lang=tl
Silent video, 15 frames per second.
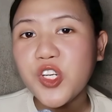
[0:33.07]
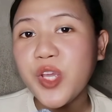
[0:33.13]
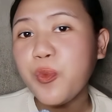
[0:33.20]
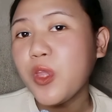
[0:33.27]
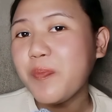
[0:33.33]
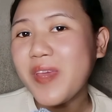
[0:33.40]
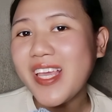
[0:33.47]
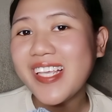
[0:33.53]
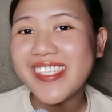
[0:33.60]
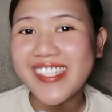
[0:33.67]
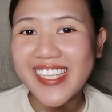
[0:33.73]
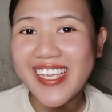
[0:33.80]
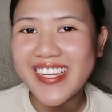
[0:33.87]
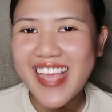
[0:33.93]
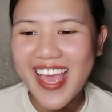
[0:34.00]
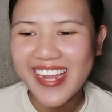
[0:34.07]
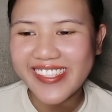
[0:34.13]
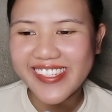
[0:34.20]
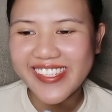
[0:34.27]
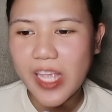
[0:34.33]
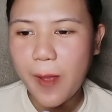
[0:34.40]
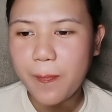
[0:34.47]
3 will be sea
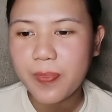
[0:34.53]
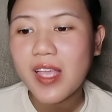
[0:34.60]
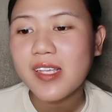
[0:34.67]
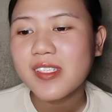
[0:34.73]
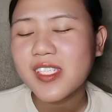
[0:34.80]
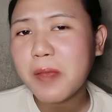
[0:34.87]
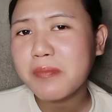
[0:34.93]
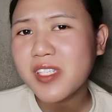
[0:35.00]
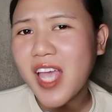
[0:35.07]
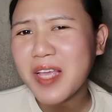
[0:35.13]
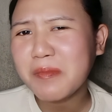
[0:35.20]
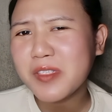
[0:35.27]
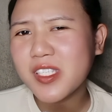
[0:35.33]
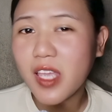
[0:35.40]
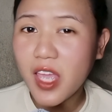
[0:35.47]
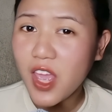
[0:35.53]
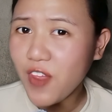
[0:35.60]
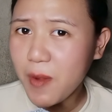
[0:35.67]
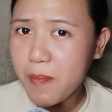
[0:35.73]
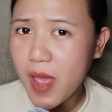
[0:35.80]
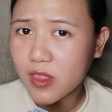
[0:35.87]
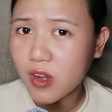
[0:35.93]
dance. Sometimes,
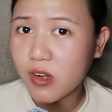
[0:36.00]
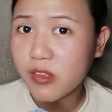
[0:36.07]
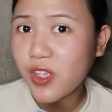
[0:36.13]
even better